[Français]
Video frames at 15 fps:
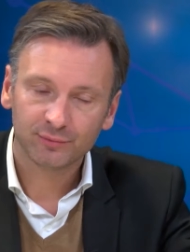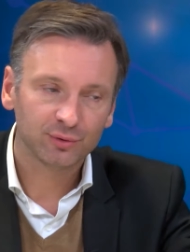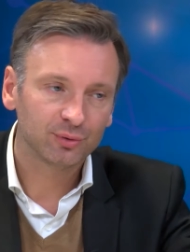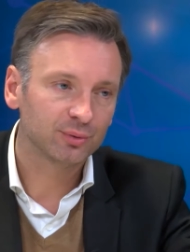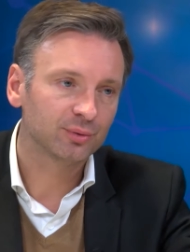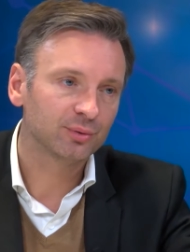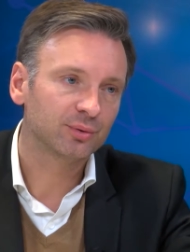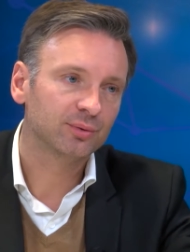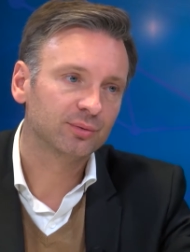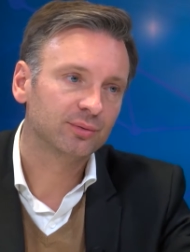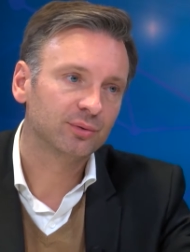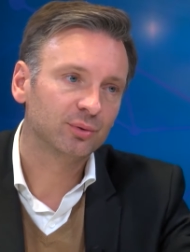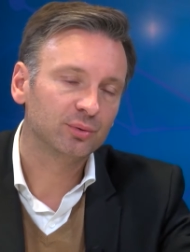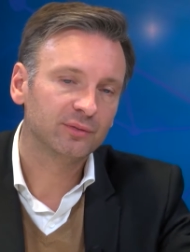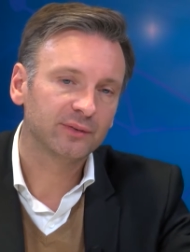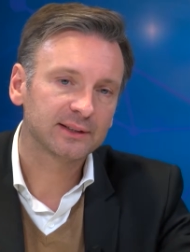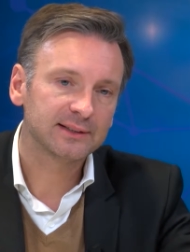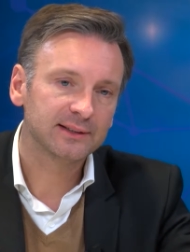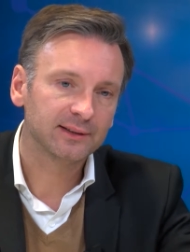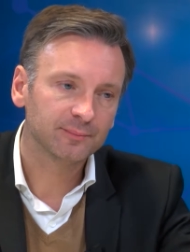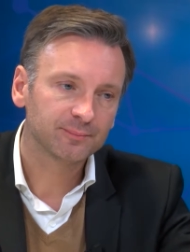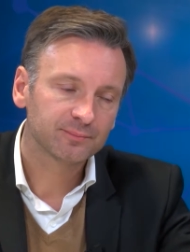de,
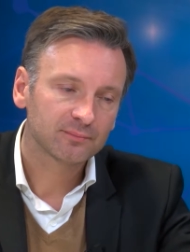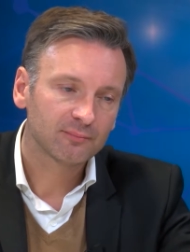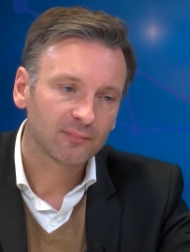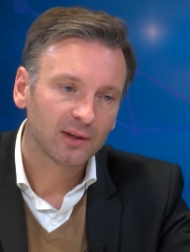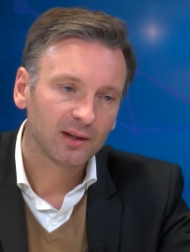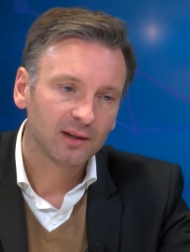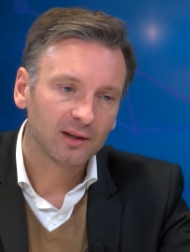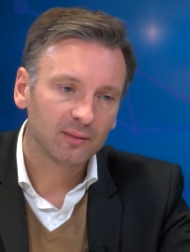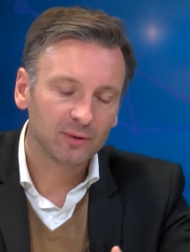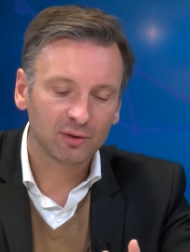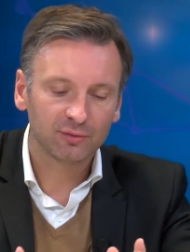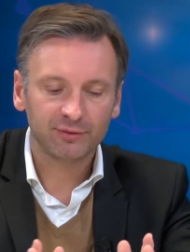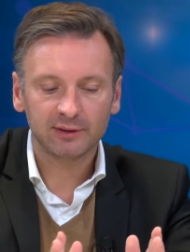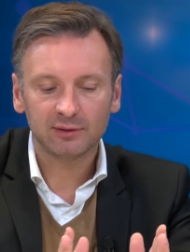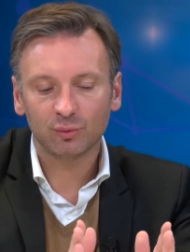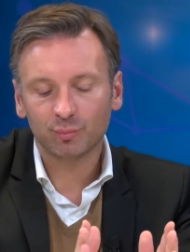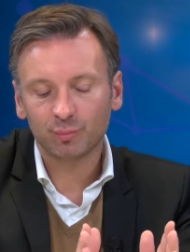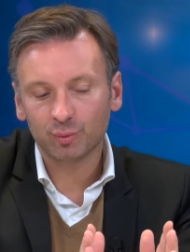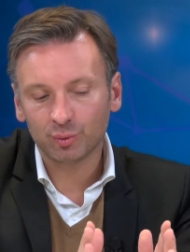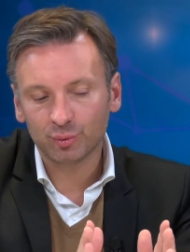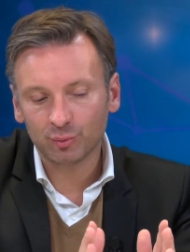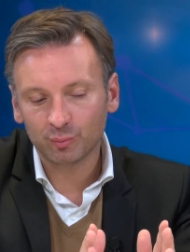l'université, eh bien en fait on peut,